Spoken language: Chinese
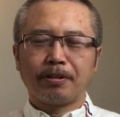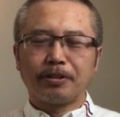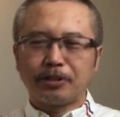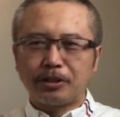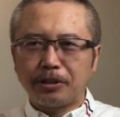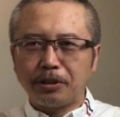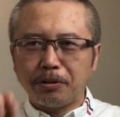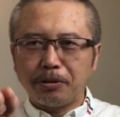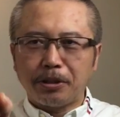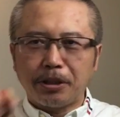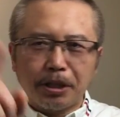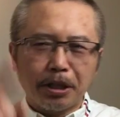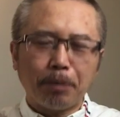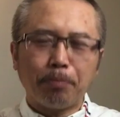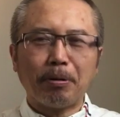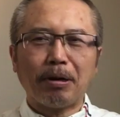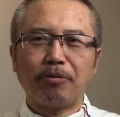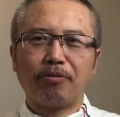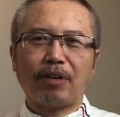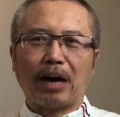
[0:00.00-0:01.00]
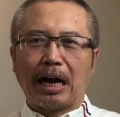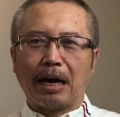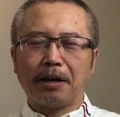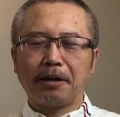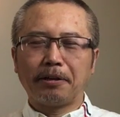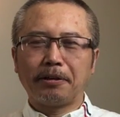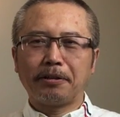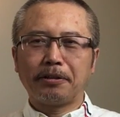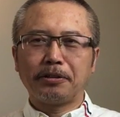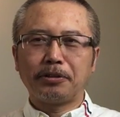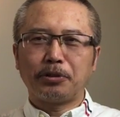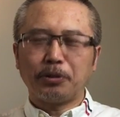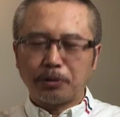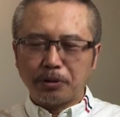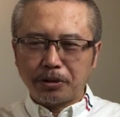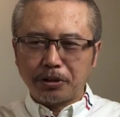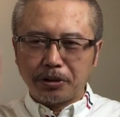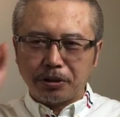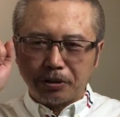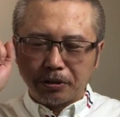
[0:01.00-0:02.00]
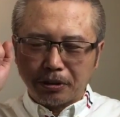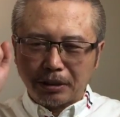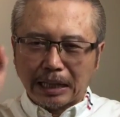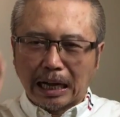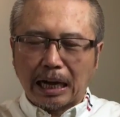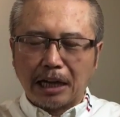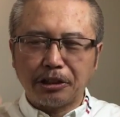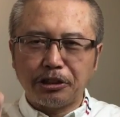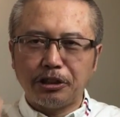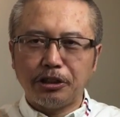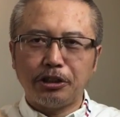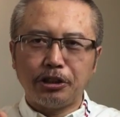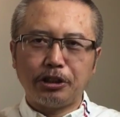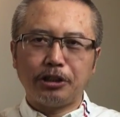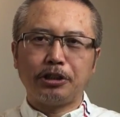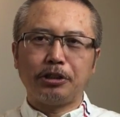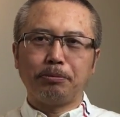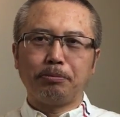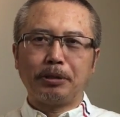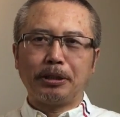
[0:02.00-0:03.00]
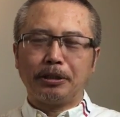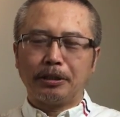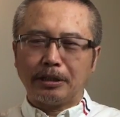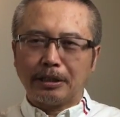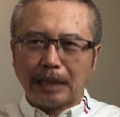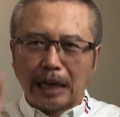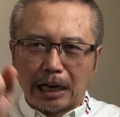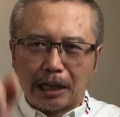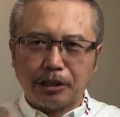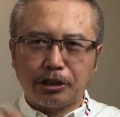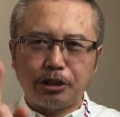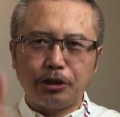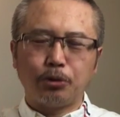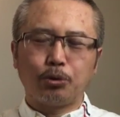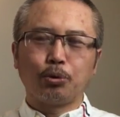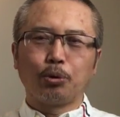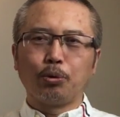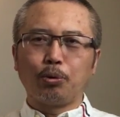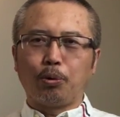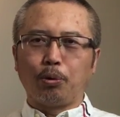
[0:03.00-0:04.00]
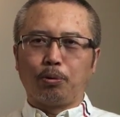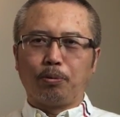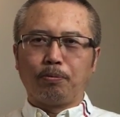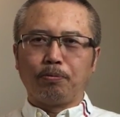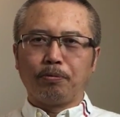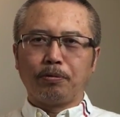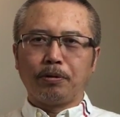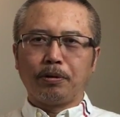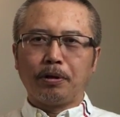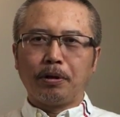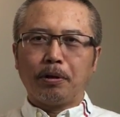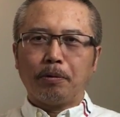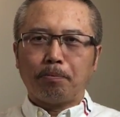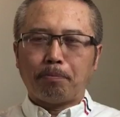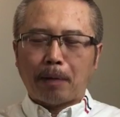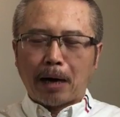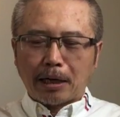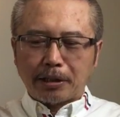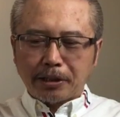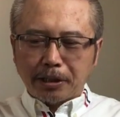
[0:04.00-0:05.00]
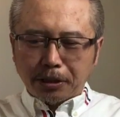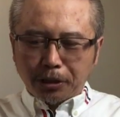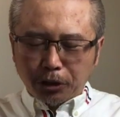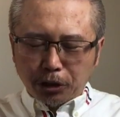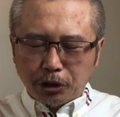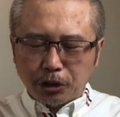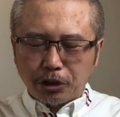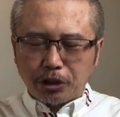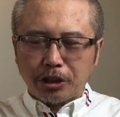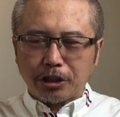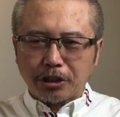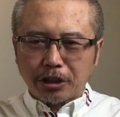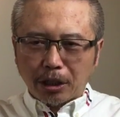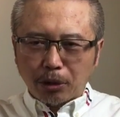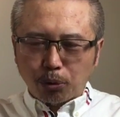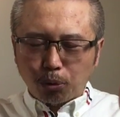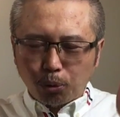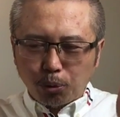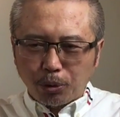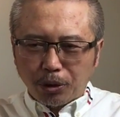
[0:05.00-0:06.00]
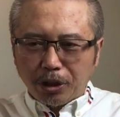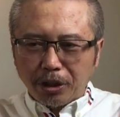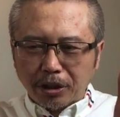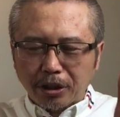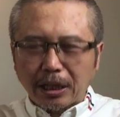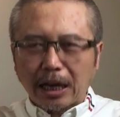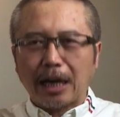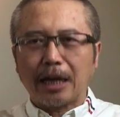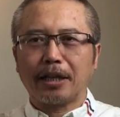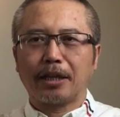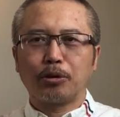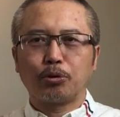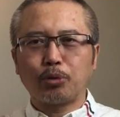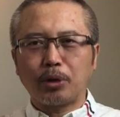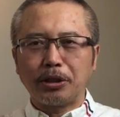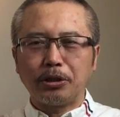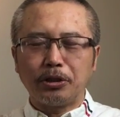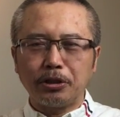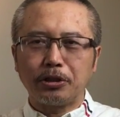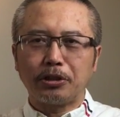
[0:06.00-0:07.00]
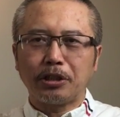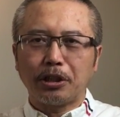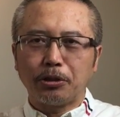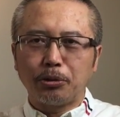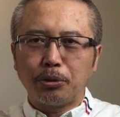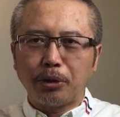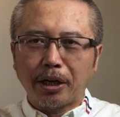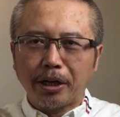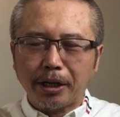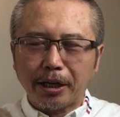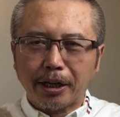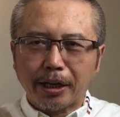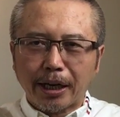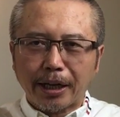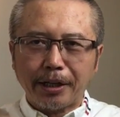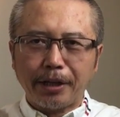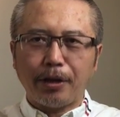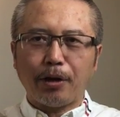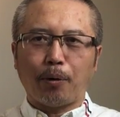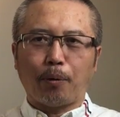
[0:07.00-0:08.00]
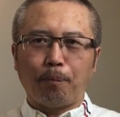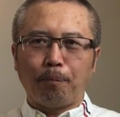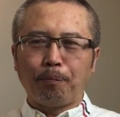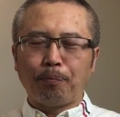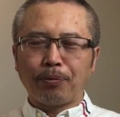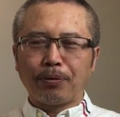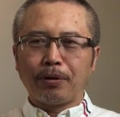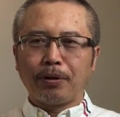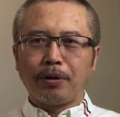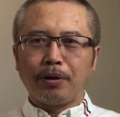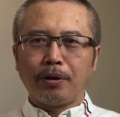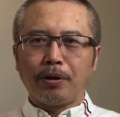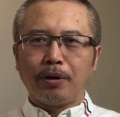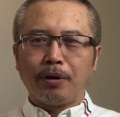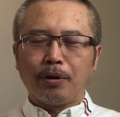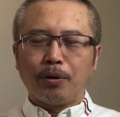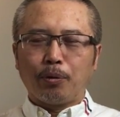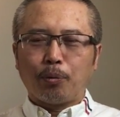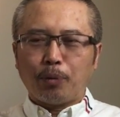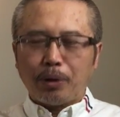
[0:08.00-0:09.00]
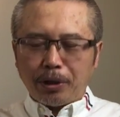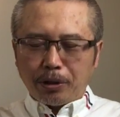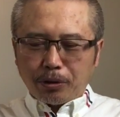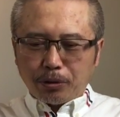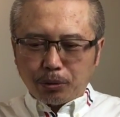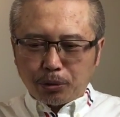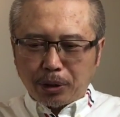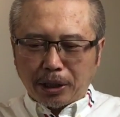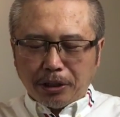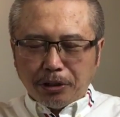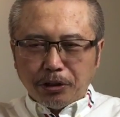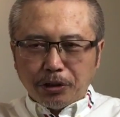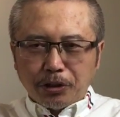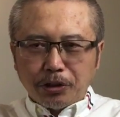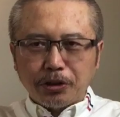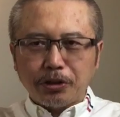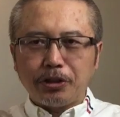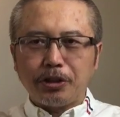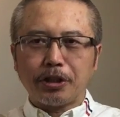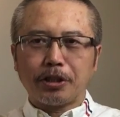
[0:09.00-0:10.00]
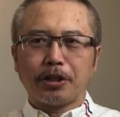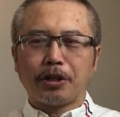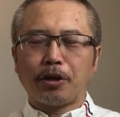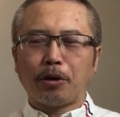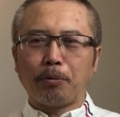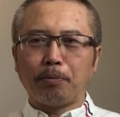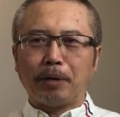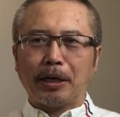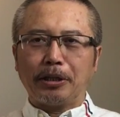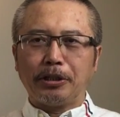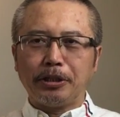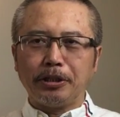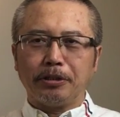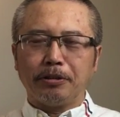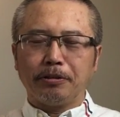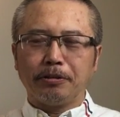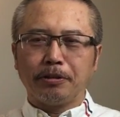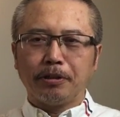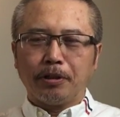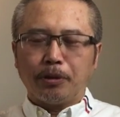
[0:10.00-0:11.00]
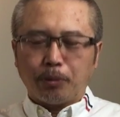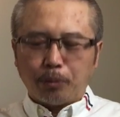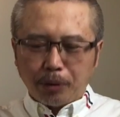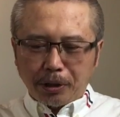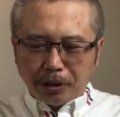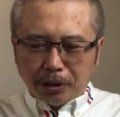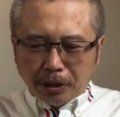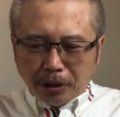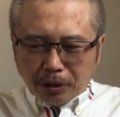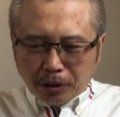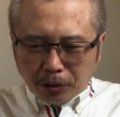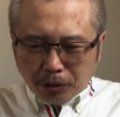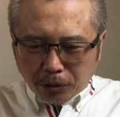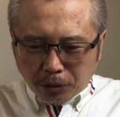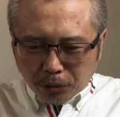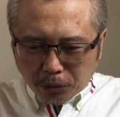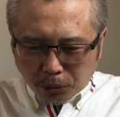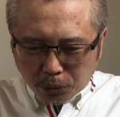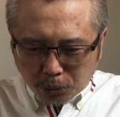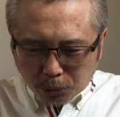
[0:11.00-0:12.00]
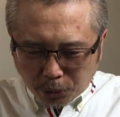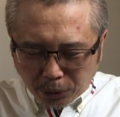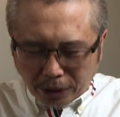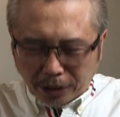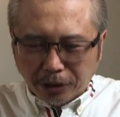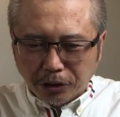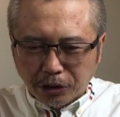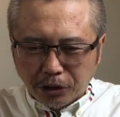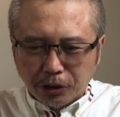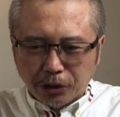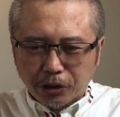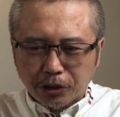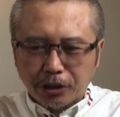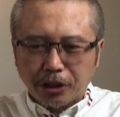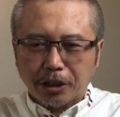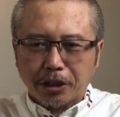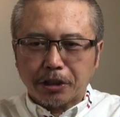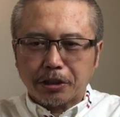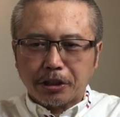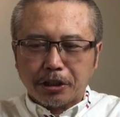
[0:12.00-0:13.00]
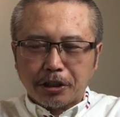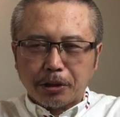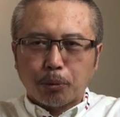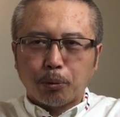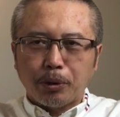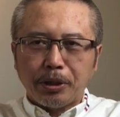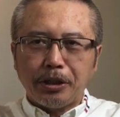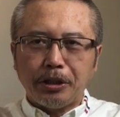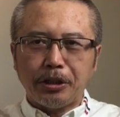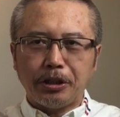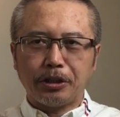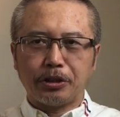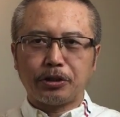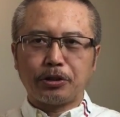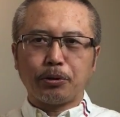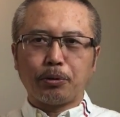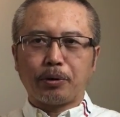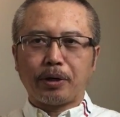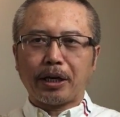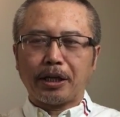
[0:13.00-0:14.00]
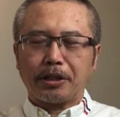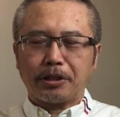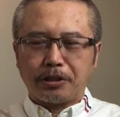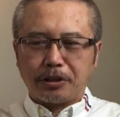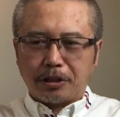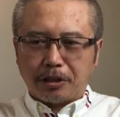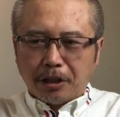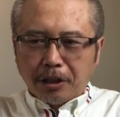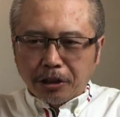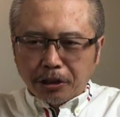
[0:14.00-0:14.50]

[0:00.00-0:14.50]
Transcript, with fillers: 只有一个办法，就是打击习近平，打击中共，把这个世界上最大的专制政权给干掉，为全世界的老百姓，为全世界的这些瘟疫受害者、